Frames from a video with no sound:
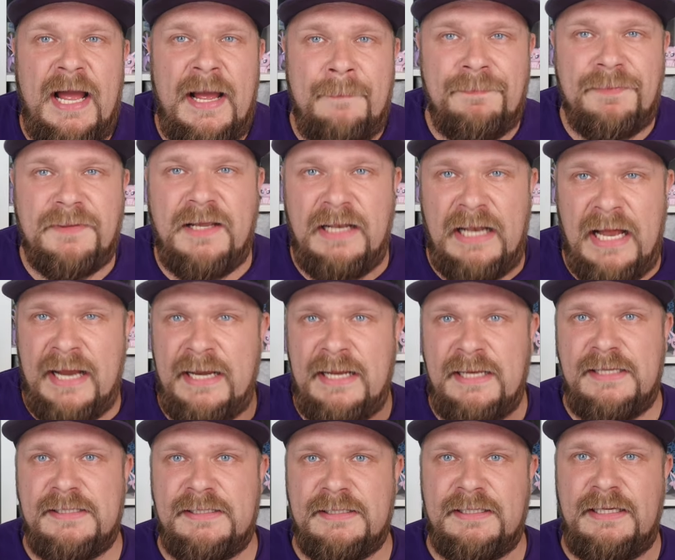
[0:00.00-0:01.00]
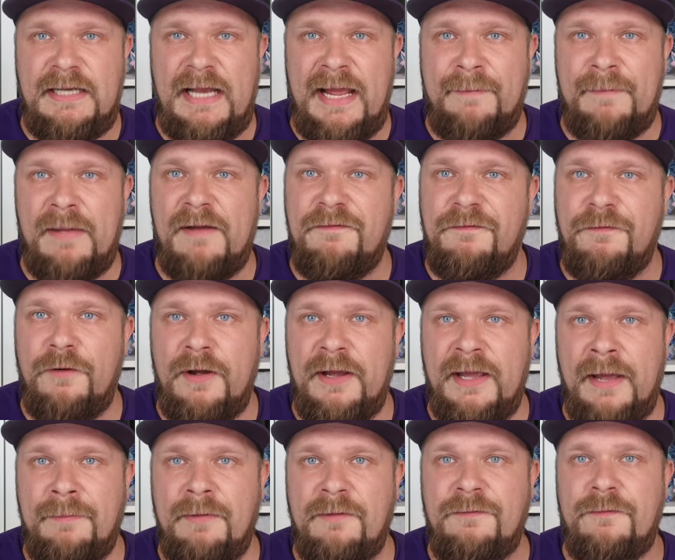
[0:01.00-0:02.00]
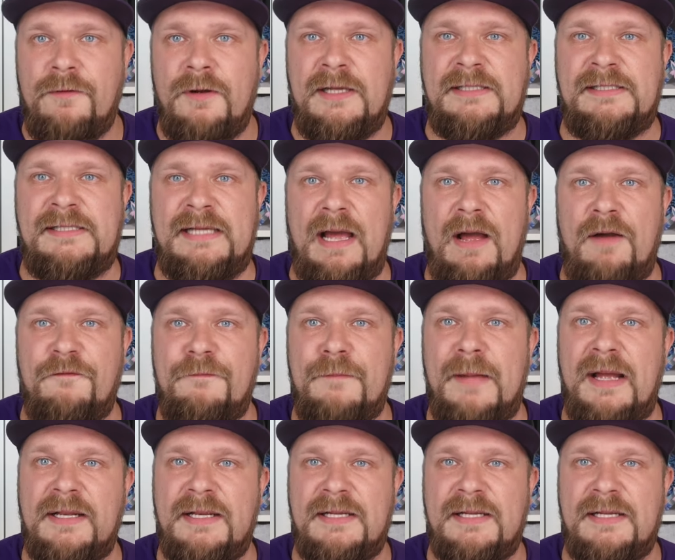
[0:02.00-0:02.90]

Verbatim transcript: Ähm, kleiner Disclaimer vorher, bevor ich sie aufmache,